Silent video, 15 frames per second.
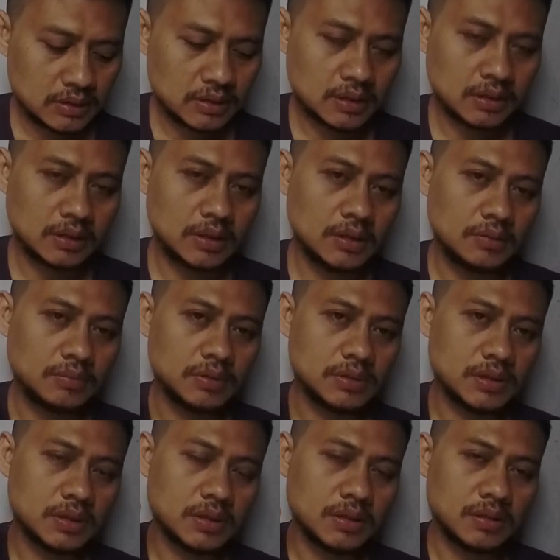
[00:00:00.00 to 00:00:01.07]
nanti
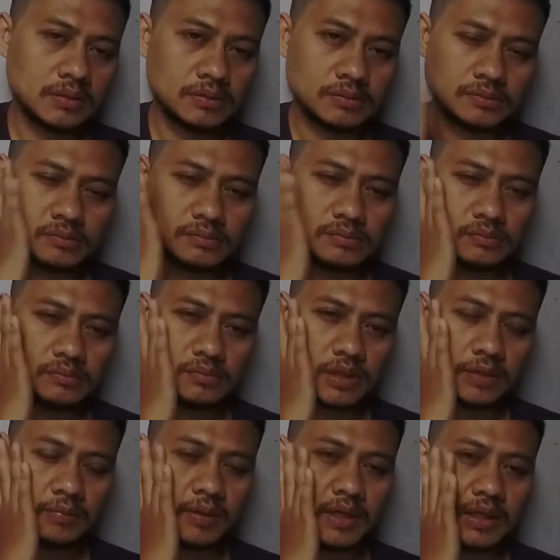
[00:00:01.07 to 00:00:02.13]
bisa
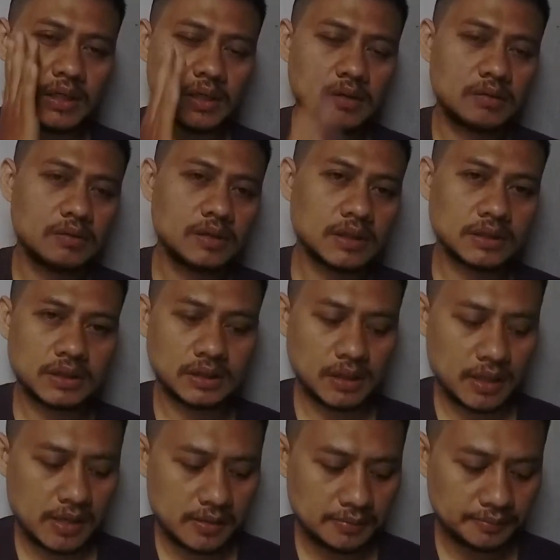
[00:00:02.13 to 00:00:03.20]
nempel lagi ke kulit
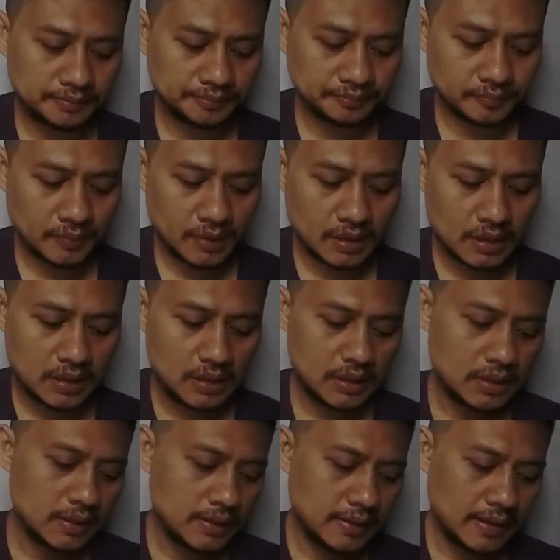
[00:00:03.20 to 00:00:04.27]
kita ya
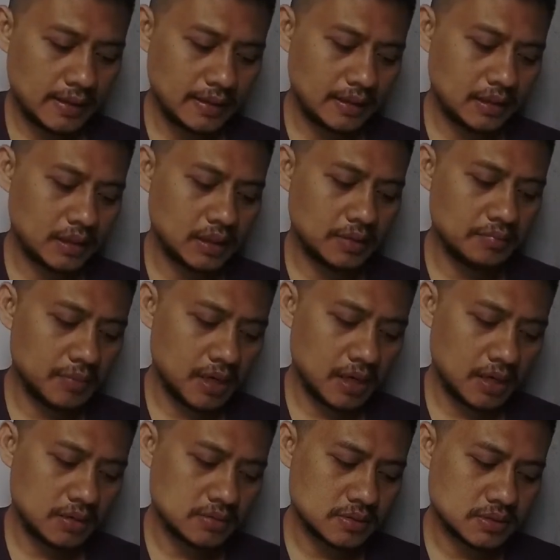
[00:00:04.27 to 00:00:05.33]
yang
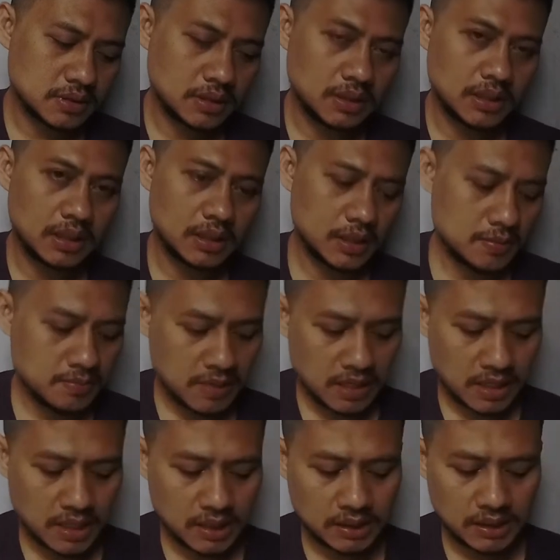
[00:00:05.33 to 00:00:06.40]
kelima hindari
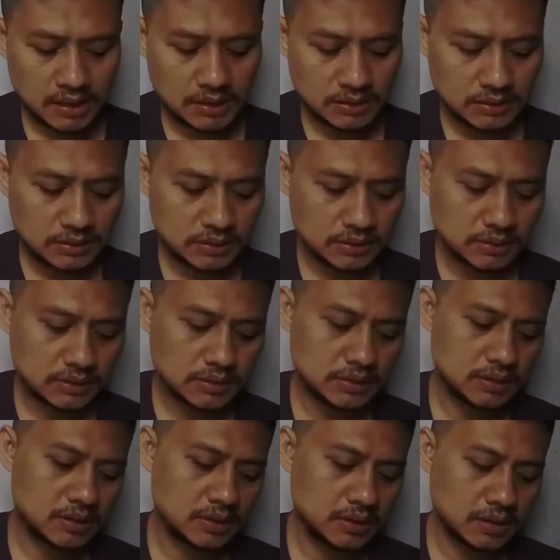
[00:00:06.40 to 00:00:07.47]
makanan
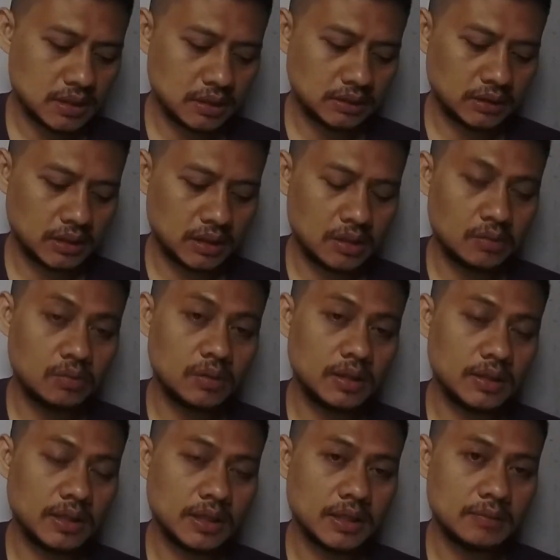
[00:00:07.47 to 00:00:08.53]
yang tinggi
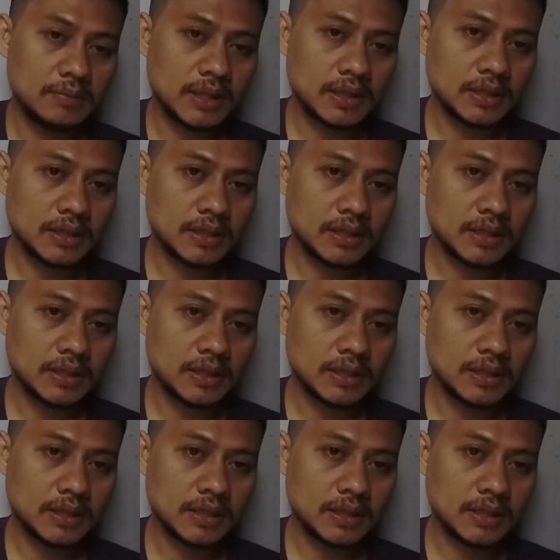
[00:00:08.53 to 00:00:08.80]
gula dan lemak